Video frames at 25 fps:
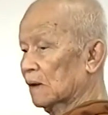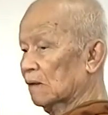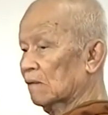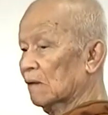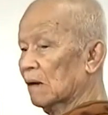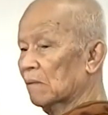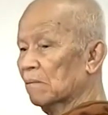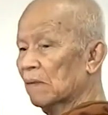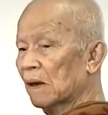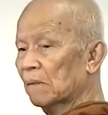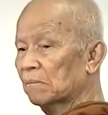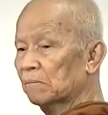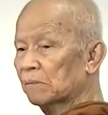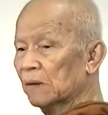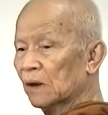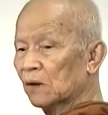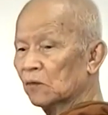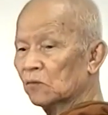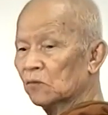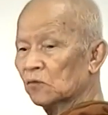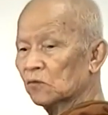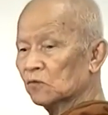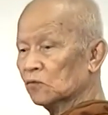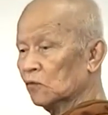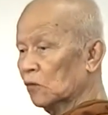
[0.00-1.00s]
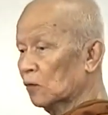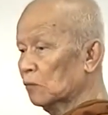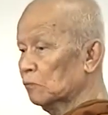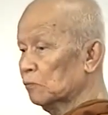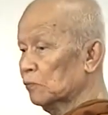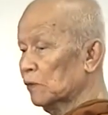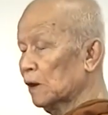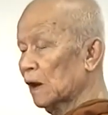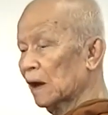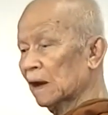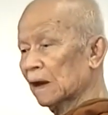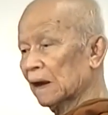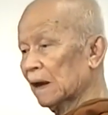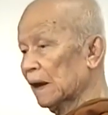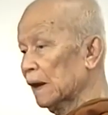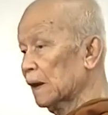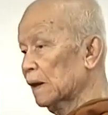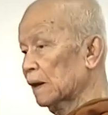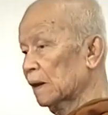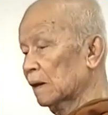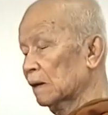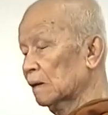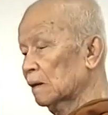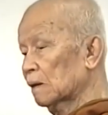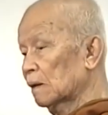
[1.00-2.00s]
ว่าบำเพ็ญกุศลเพื่ออะไร
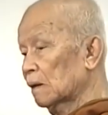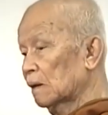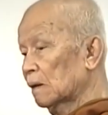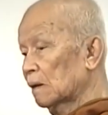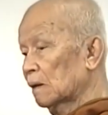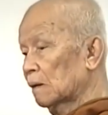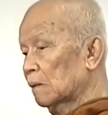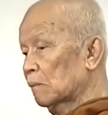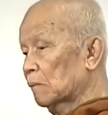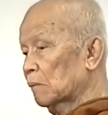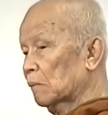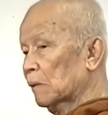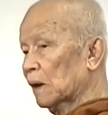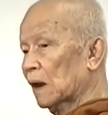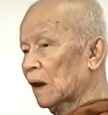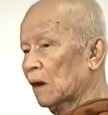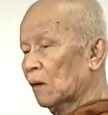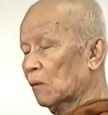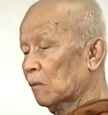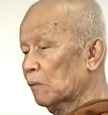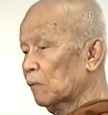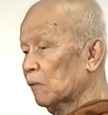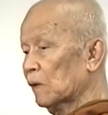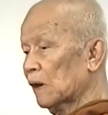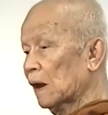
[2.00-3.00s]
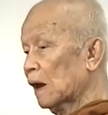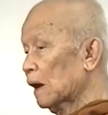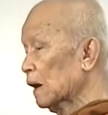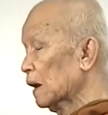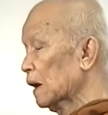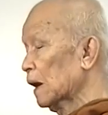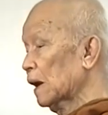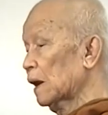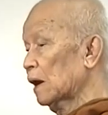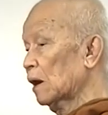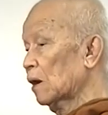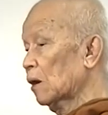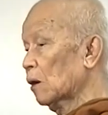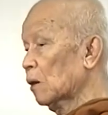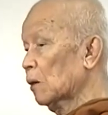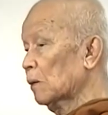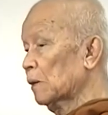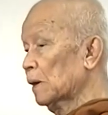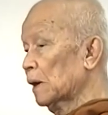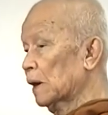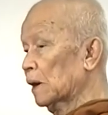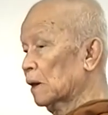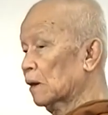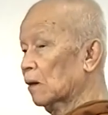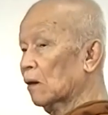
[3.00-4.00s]
เราเพื่ออะไรแล้วก็
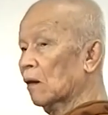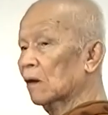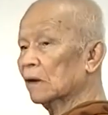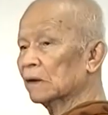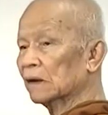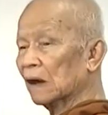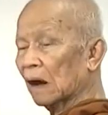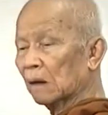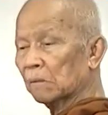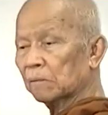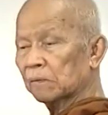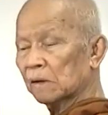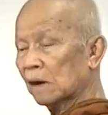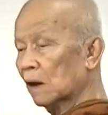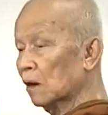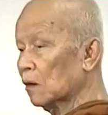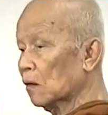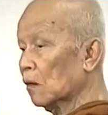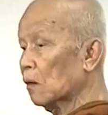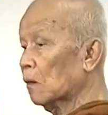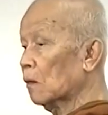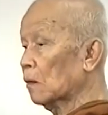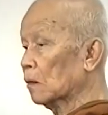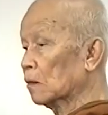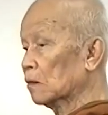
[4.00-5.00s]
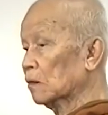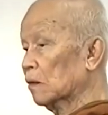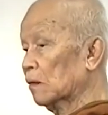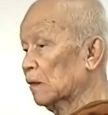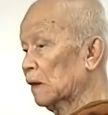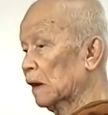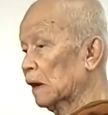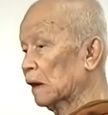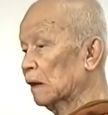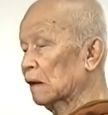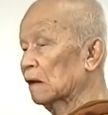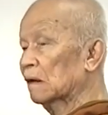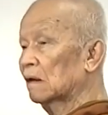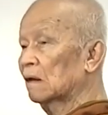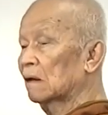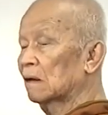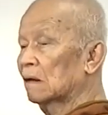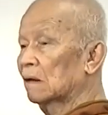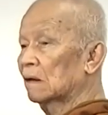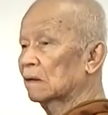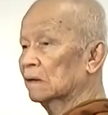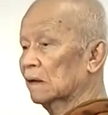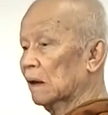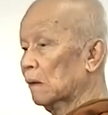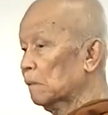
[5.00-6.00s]
เห็นนอกจากเพื่อโลกเท่านั้น
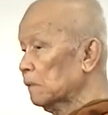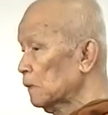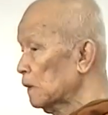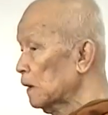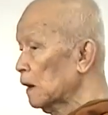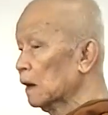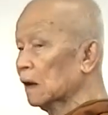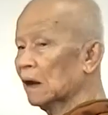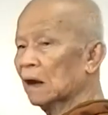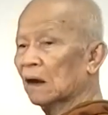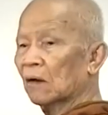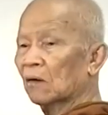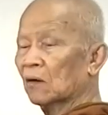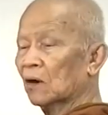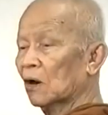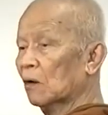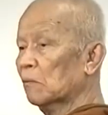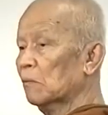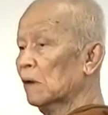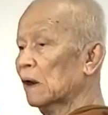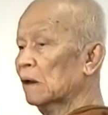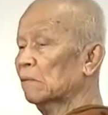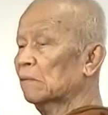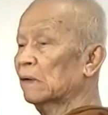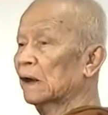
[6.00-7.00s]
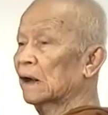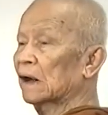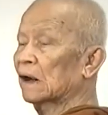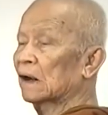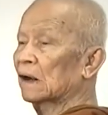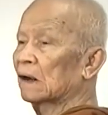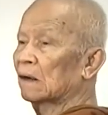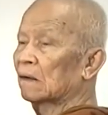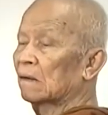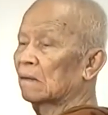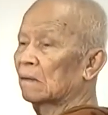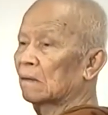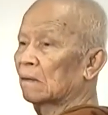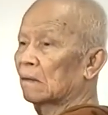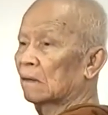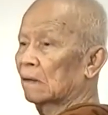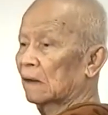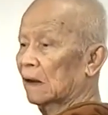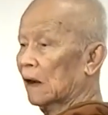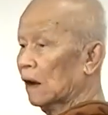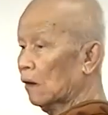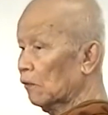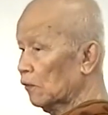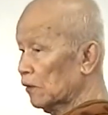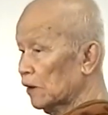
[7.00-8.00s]
จะเพื่อเราเราไม่มี
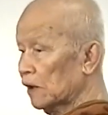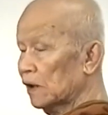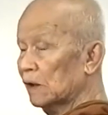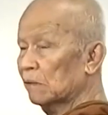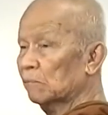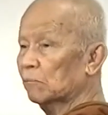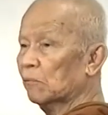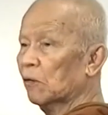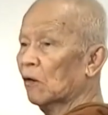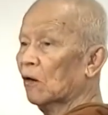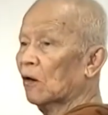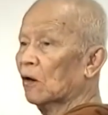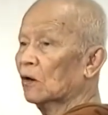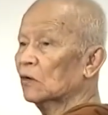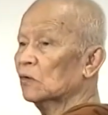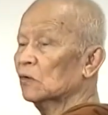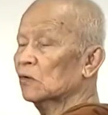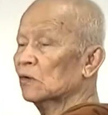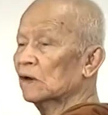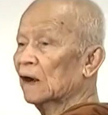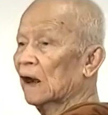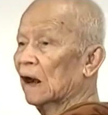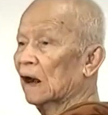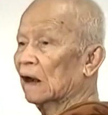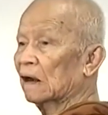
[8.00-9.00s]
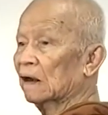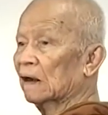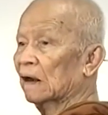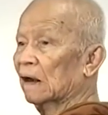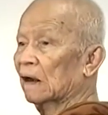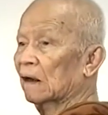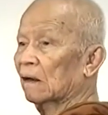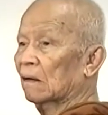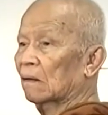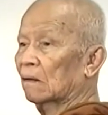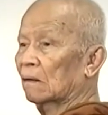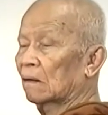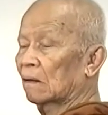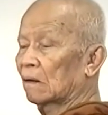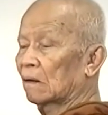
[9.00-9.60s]
เราอิ่มพอทุกอย่างแล้ว